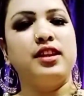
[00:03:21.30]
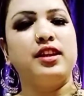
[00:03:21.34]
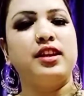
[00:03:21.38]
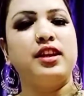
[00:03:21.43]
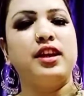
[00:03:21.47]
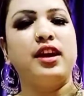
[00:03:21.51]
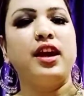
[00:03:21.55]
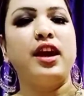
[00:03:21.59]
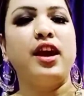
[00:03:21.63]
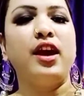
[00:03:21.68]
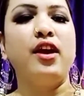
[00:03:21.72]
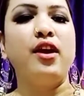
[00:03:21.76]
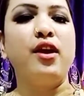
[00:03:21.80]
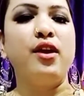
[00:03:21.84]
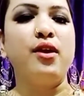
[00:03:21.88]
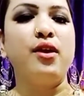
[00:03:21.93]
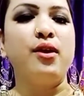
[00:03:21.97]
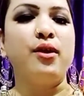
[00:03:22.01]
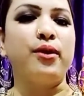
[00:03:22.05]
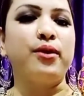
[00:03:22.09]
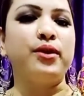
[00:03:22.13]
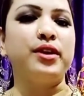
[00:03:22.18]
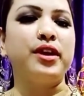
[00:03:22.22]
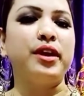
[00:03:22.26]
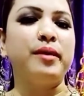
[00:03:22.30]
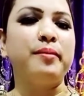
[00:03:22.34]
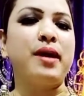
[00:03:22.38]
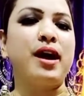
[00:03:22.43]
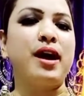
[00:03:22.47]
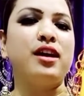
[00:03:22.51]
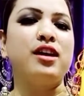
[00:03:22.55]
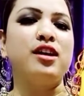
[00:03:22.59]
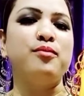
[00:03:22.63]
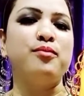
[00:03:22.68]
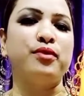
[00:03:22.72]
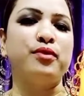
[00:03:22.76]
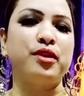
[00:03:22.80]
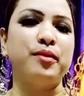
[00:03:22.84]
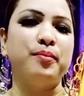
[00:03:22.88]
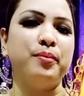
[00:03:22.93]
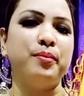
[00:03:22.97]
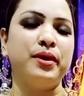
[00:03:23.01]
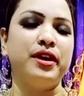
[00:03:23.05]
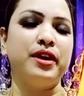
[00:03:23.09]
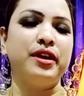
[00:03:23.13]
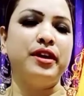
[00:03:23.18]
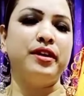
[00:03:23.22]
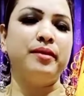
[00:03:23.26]
देखिए और ये भागलपुरी
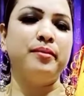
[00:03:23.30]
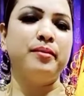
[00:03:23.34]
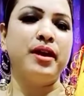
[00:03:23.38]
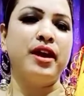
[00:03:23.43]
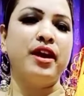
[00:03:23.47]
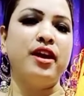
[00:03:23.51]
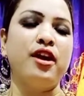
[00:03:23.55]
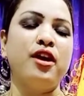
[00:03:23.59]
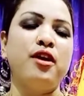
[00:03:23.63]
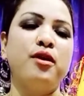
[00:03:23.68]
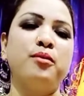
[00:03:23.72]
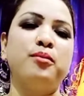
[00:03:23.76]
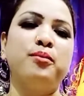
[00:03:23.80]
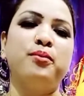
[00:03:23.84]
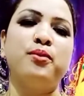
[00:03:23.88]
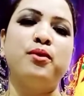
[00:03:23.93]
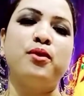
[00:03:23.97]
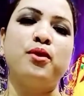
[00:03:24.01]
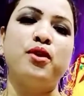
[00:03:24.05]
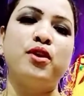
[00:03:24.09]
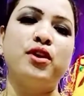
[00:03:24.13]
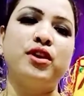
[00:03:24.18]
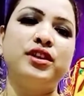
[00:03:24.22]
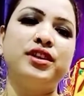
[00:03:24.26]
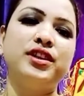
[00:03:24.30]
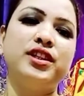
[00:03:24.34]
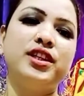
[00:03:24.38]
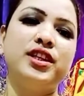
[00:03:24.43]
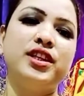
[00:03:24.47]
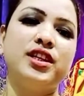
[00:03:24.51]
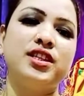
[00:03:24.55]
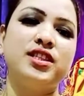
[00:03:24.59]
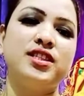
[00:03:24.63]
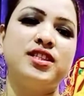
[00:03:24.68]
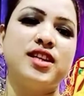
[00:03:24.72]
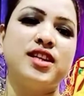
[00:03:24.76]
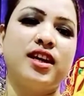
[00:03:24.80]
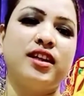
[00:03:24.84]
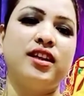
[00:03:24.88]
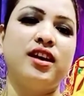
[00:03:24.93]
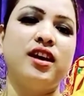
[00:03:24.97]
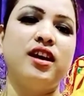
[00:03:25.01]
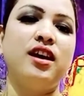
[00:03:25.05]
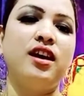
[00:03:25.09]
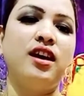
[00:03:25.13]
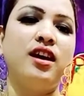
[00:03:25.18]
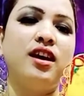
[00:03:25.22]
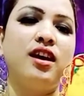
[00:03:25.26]
प्रिंट में है बहुत ही
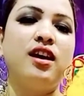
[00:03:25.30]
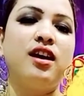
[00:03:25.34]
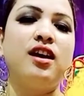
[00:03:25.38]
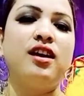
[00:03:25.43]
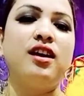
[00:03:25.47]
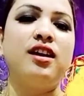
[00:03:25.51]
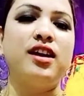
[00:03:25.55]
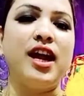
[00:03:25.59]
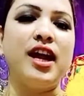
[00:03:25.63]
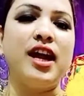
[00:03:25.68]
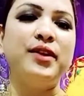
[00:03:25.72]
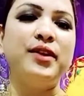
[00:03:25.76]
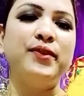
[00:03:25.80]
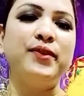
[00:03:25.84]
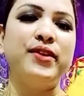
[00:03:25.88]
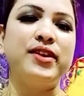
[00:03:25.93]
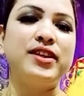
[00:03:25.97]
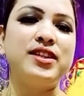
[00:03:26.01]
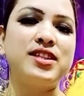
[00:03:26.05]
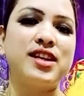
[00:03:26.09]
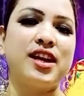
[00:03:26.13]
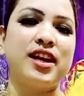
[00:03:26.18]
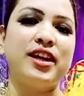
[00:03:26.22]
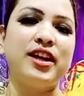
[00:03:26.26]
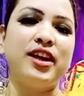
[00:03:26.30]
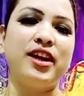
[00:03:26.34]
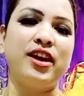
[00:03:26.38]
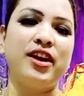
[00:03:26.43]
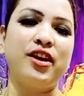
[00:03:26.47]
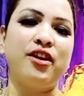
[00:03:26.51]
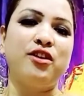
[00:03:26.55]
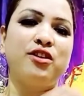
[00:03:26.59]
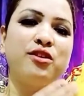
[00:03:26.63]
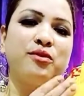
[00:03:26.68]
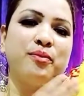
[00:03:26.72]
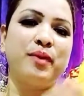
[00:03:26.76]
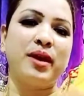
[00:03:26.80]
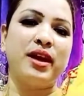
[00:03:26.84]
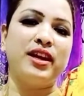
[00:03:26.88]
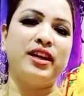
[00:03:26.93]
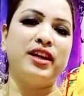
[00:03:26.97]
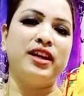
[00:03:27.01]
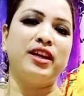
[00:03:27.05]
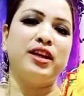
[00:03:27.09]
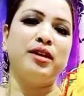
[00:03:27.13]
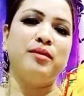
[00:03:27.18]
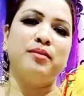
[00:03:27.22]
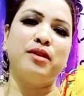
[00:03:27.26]
ज़्यादा लाइट वेट साड़ी है और
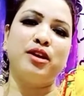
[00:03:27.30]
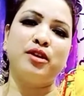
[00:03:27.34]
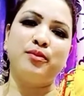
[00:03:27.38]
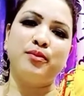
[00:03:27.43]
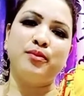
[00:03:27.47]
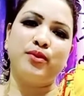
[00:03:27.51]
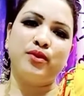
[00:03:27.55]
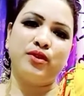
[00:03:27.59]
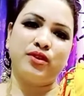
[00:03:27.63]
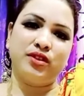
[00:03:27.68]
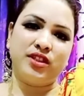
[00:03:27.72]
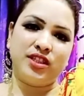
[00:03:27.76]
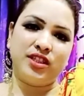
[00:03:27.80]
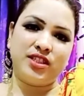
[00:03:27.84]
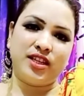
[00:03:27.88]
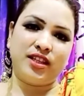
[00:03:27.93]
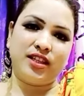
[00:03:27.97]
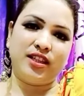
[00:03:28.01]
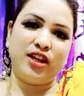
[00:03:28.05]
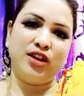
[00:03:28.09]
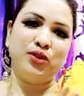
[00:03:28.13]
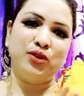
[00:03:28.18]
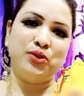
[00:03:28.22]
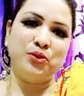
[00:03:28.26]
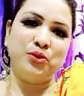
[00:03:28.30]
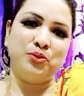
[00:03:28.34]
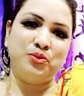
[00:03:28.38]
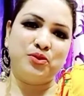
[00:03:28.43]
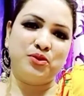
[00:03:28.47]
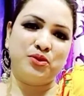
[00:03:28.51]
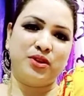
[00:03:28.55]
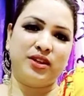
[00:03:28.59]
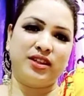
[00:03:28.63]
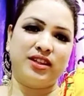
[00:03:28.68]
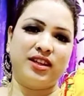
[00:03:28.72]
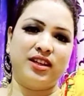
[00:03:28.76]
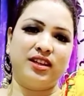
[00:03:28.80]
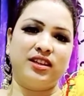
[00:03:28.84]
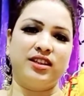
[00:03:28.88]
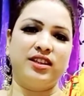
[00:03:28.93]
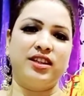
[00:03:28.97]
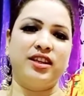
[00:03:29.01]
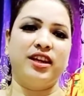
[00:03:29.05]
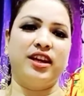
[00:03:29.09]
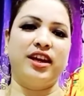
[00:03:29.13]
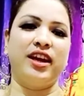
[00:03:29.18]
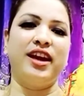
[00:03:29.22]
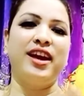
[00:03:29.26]
पहनने के बाद बहुत ही ज़्यादा खूबसूरत
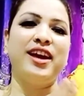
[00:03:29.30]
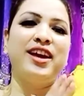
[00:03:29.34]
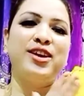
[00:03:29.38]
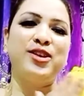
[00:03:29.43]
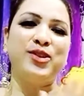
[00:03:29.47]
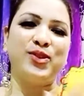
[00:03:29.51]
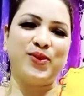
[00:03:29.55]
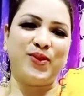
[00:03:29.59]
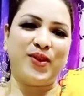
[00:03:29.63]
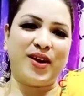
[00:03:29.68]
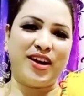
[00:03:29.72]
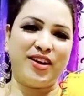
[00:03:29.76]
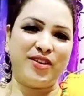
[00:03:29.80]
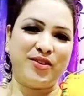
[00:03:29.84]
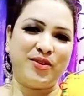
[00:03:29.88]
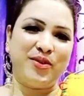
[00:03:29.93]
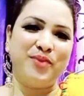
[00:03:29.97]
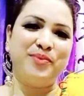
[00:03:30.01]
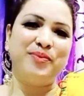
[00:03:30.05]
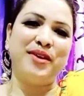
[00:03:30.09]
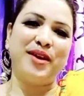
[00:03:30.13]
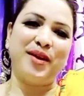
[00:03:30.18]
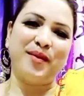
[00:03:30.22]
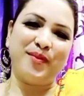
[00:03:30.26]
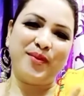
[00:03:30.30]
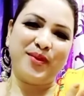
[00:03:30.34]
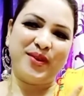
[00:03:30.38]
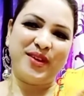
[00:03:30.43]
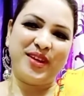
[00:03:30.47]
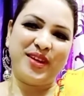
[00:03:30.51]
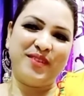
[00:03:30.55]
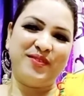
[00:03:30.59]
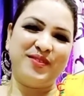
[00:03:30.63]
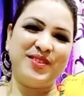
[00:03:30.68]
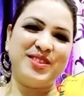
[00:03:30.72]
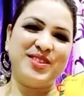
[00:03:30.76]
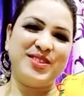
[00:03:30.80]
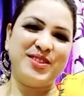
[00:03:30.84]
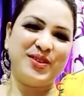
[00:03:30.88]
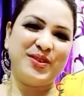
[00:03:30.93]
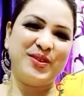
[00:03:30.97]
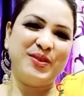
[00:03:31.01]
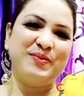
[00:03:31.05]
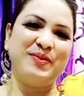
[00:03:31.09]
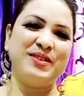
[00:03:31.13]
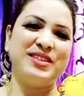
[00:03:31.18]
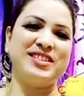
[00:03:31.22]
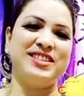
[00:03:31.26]
लगती है तो आई होप कि आपको ये भी
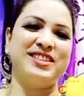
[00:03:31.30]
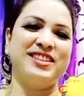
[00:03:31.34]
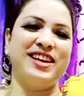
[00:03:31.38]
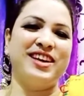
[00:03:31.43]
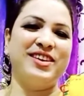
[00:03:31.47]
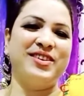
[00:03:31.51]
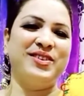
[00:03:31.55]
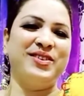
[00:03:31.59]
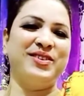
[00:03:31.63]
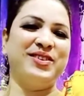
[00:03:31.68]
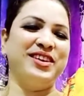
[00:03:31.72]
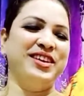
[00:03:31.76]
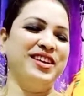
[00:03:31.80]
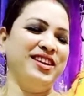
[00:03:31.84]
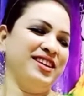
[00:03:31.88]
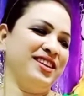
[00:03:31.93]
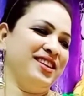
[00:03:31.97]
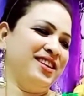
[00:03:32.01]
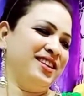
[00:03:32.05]
ज़रूर पसंद आई होगी